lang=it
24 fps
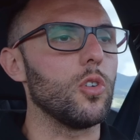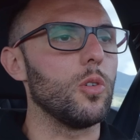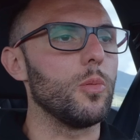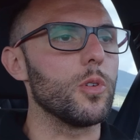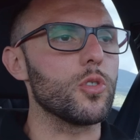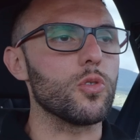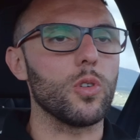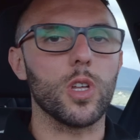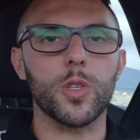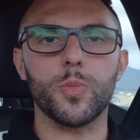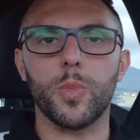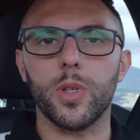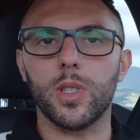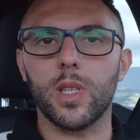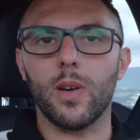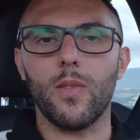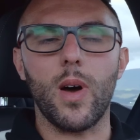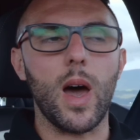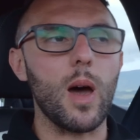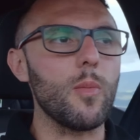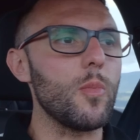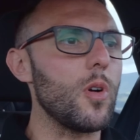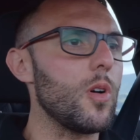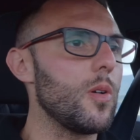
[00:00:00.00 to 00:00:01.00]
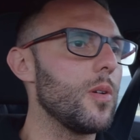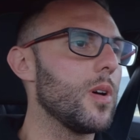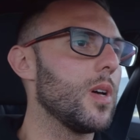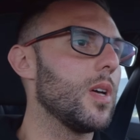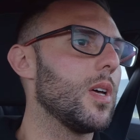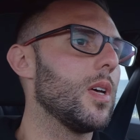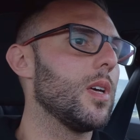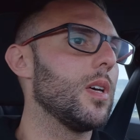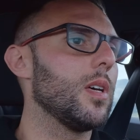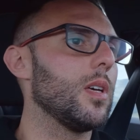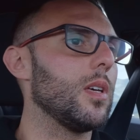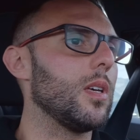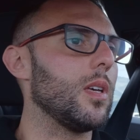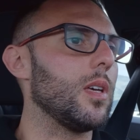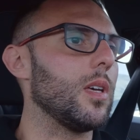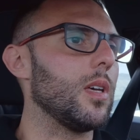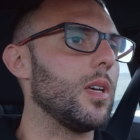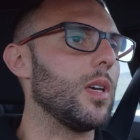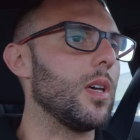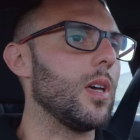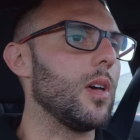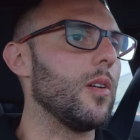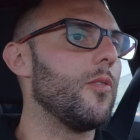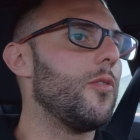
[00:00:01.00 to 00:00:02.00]
come ce lo aspettavamo,
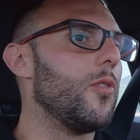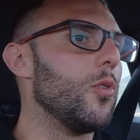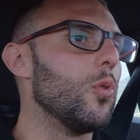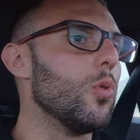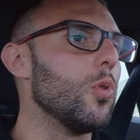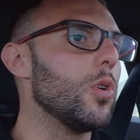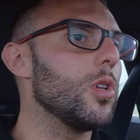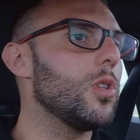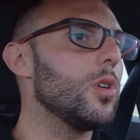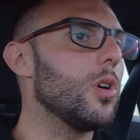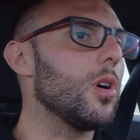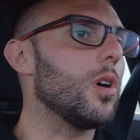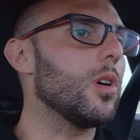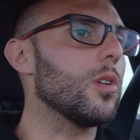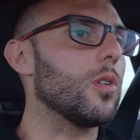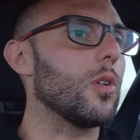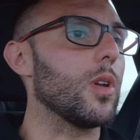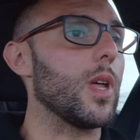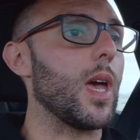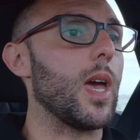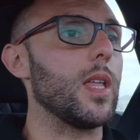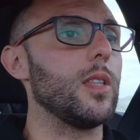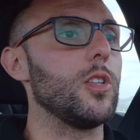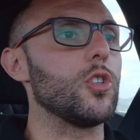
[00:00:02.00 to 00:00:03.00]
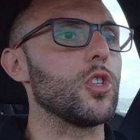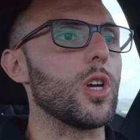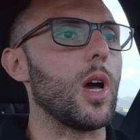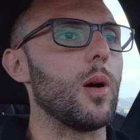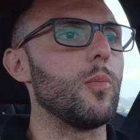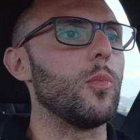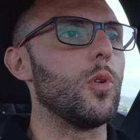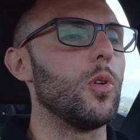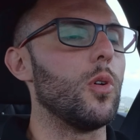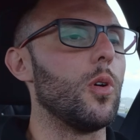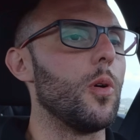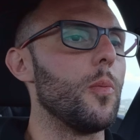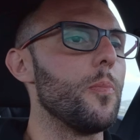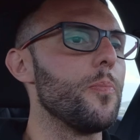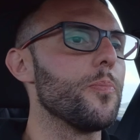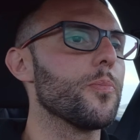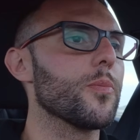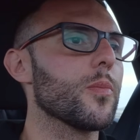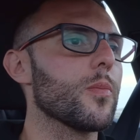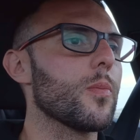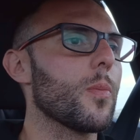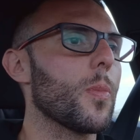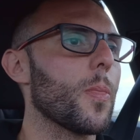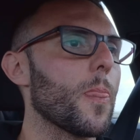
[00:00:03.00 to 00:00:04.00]
eh, fluido, non è diciamo,
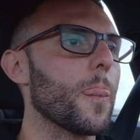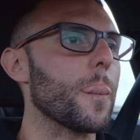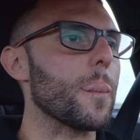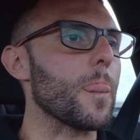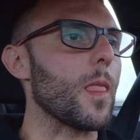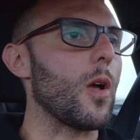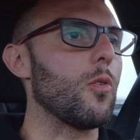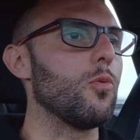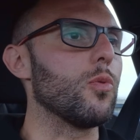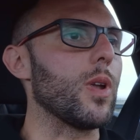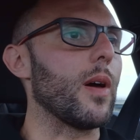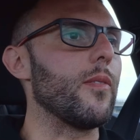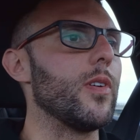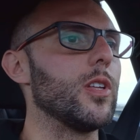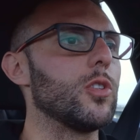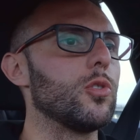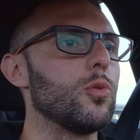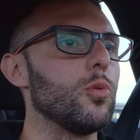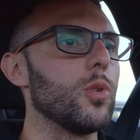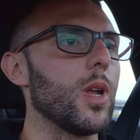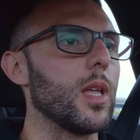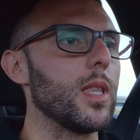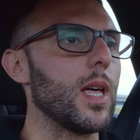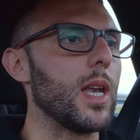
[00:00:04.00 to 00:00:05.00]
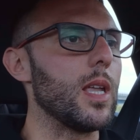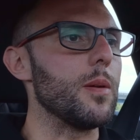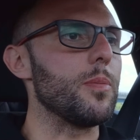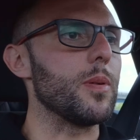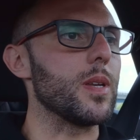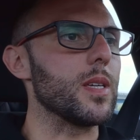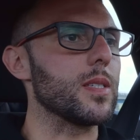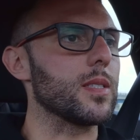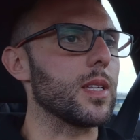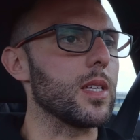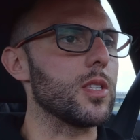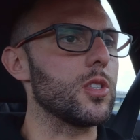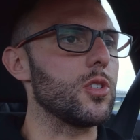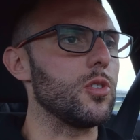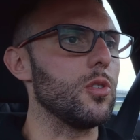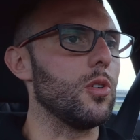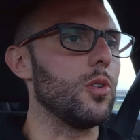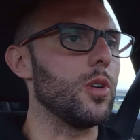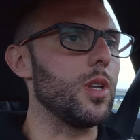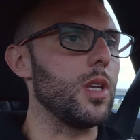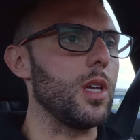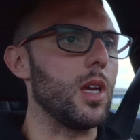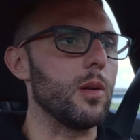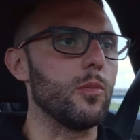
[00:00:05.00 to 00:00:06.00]
una vettura dalle
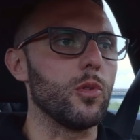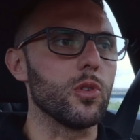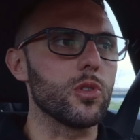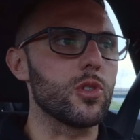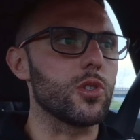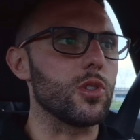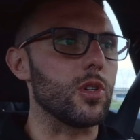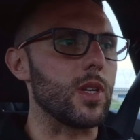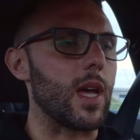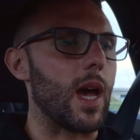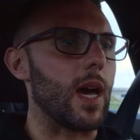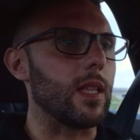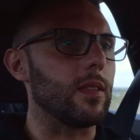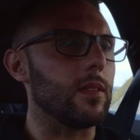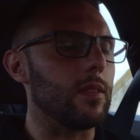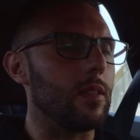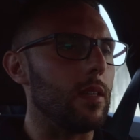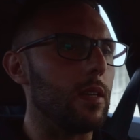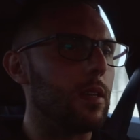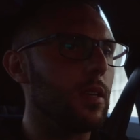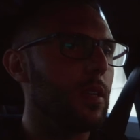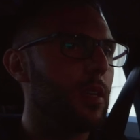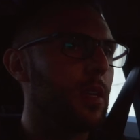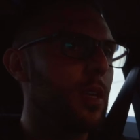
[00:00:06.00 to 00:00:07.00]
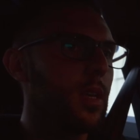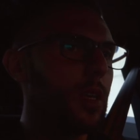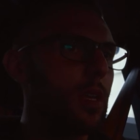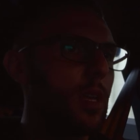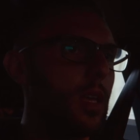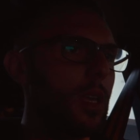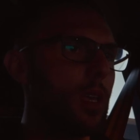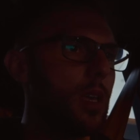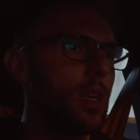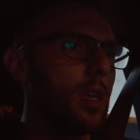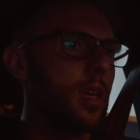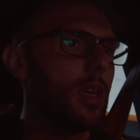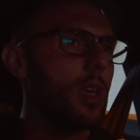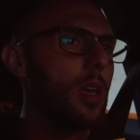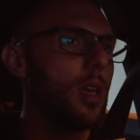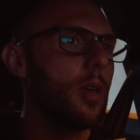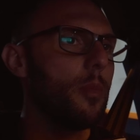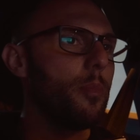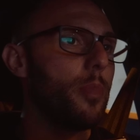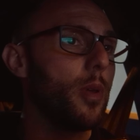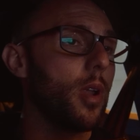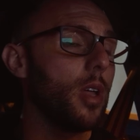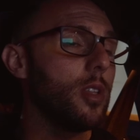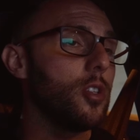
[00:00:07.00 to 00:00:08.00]
prestazioni emozionanti,
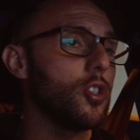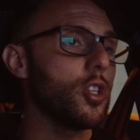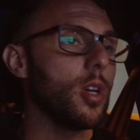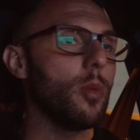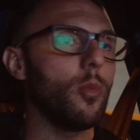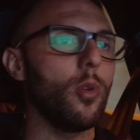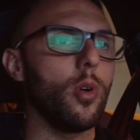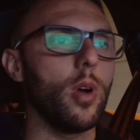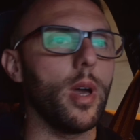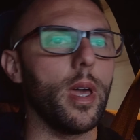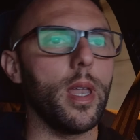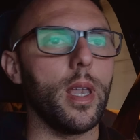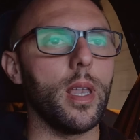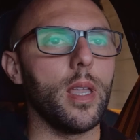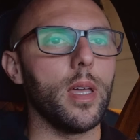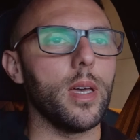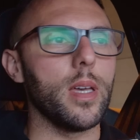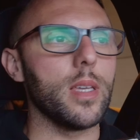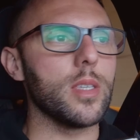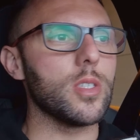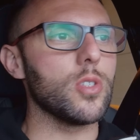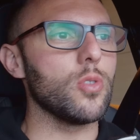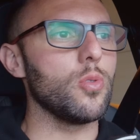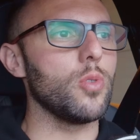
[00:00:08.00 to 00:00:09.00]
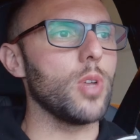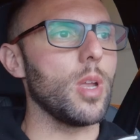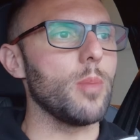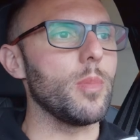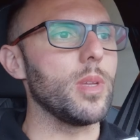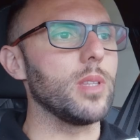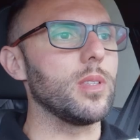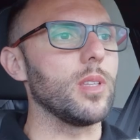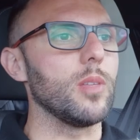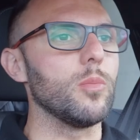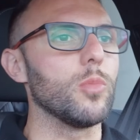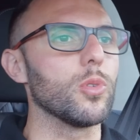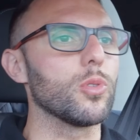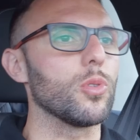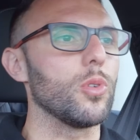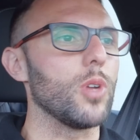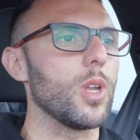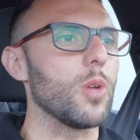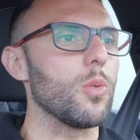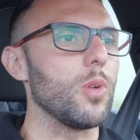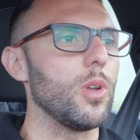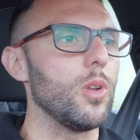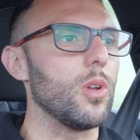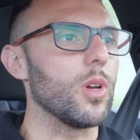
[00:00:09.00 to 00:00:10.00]
eh, però diciamo è il, sicuramente il
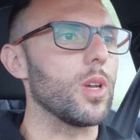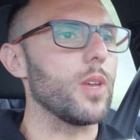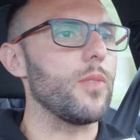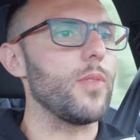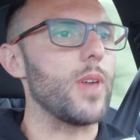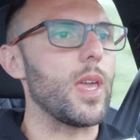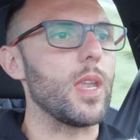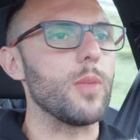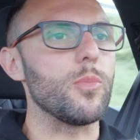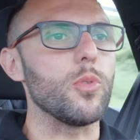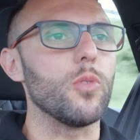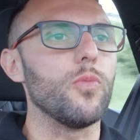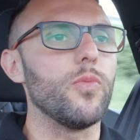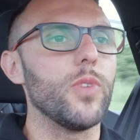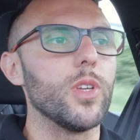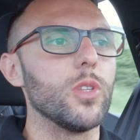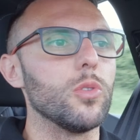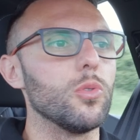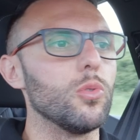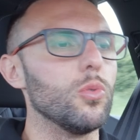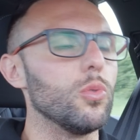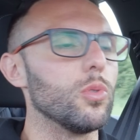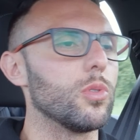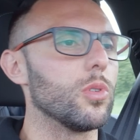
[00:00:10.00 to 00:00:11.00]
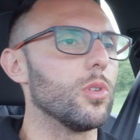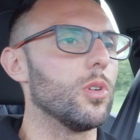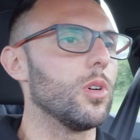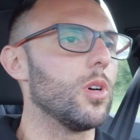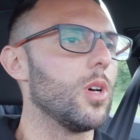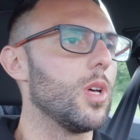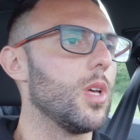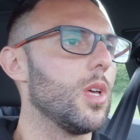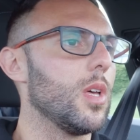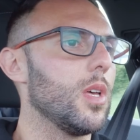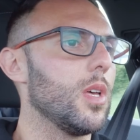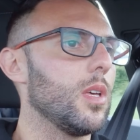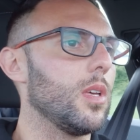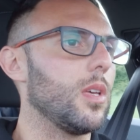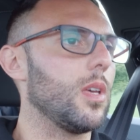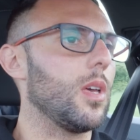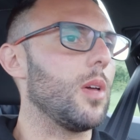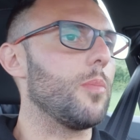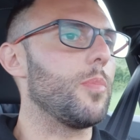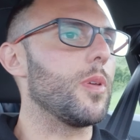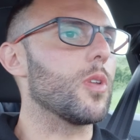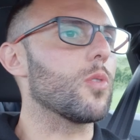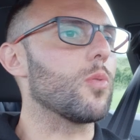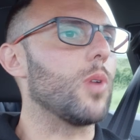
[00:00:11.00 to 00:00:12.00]
motore quello che viene più venduto
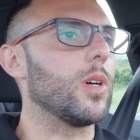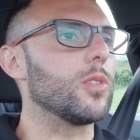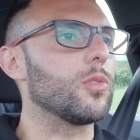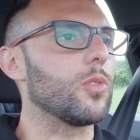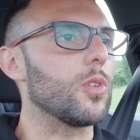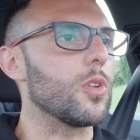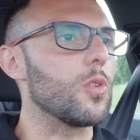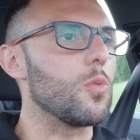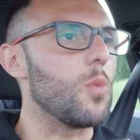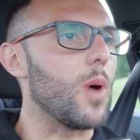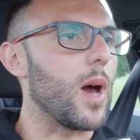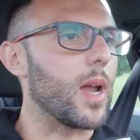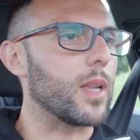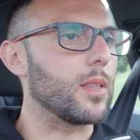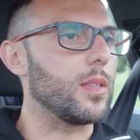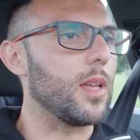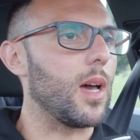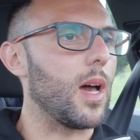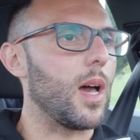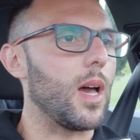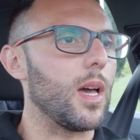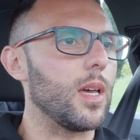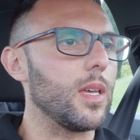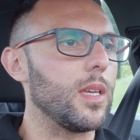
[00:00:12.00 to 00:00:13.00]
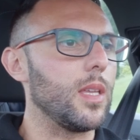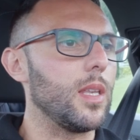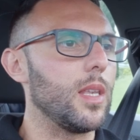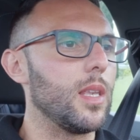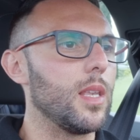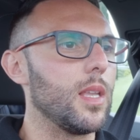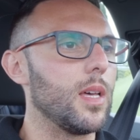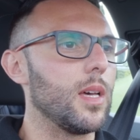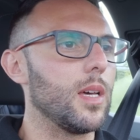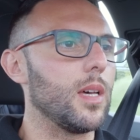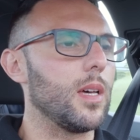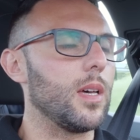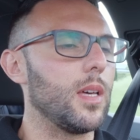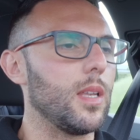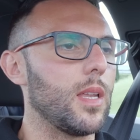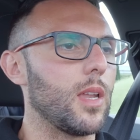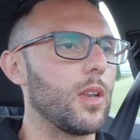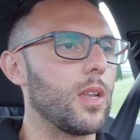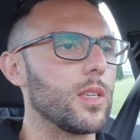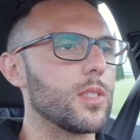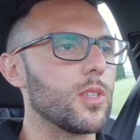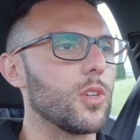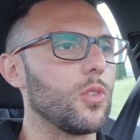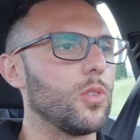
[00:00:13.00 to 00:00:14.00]
eh, per quanto riguarda il, la,
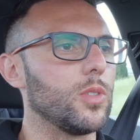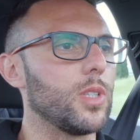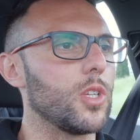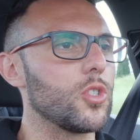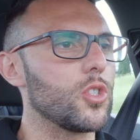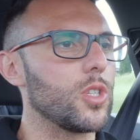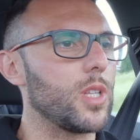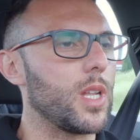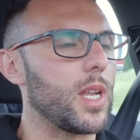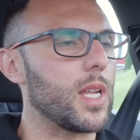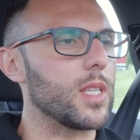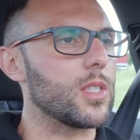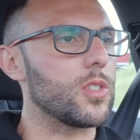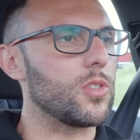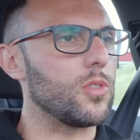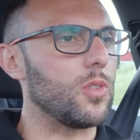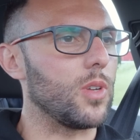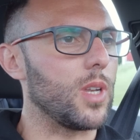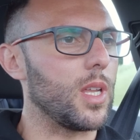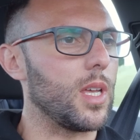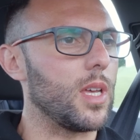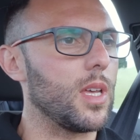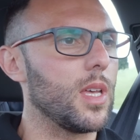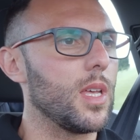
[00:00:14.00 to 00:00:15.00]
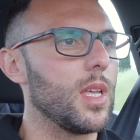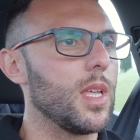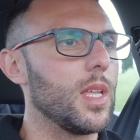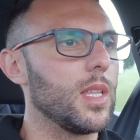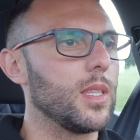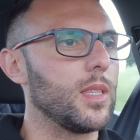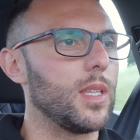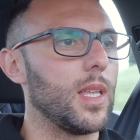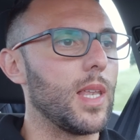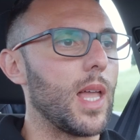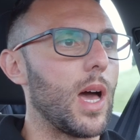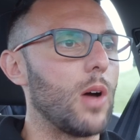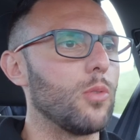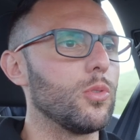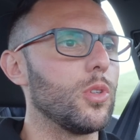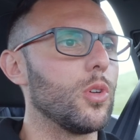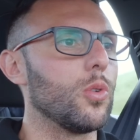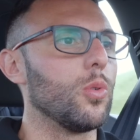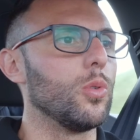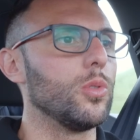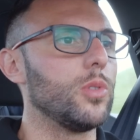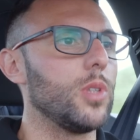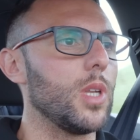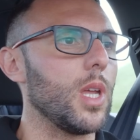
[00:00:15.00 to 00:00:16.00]
la, seconda generazione dell'Audi
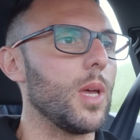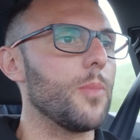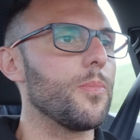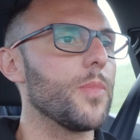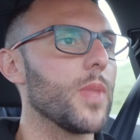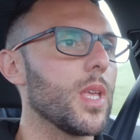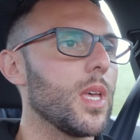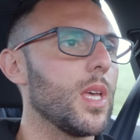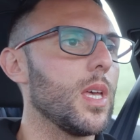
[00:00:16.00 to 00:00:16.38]
Q3.